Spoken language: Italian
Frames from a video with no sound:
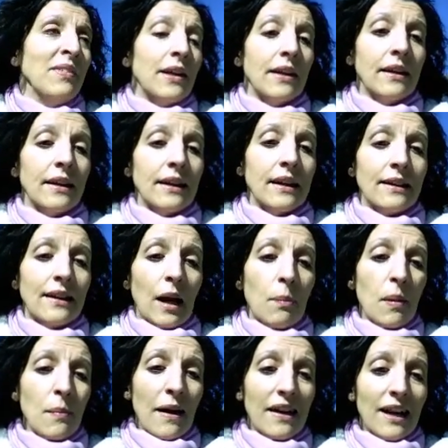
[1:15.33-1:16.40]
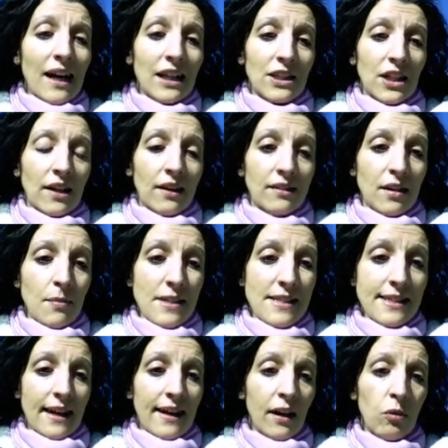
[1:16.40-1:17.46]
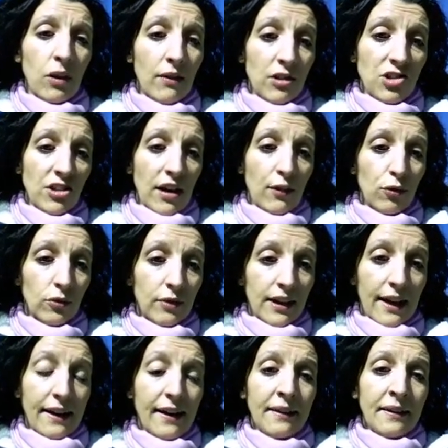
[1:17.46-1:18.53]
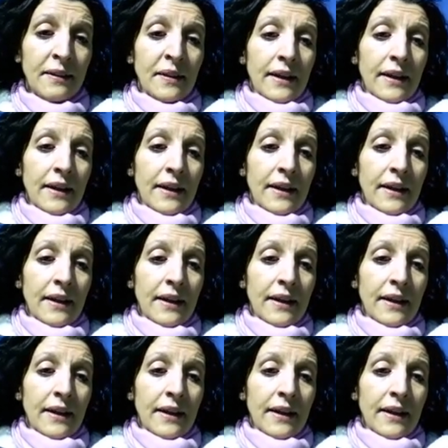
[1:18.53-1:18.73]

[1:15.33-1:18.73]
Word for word: eh, dalla prima casa di Messana, quella vicina alla fontana,